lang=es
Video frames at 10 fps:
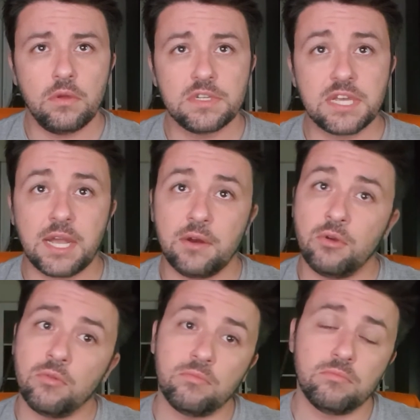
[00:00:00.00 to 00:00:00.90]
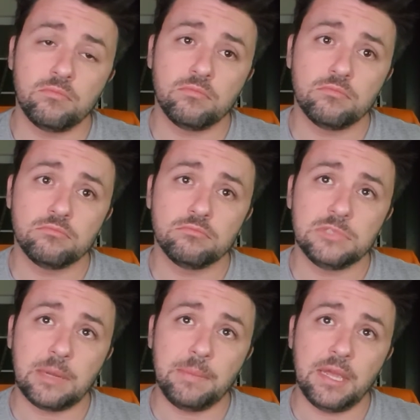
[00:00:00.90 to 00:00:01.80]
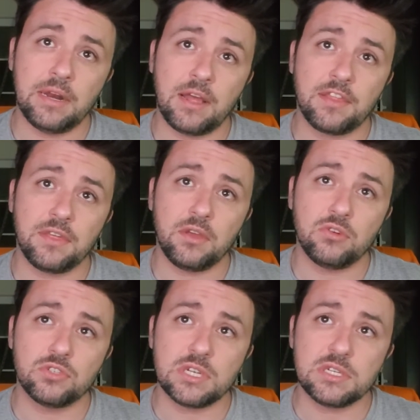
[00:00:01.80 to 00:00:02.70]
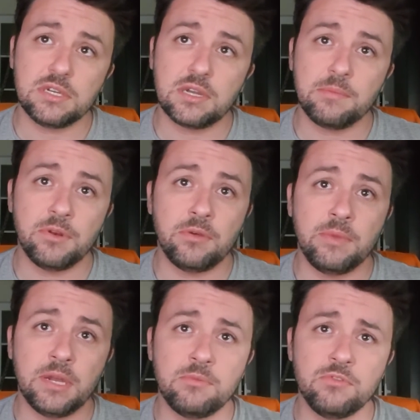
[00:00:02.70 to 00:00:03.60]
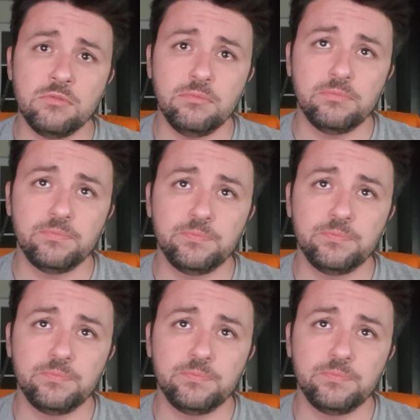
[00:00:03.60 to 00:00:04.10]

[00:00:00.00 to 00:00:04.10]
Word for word: Secano también hacen cosas, el camino de Miramón.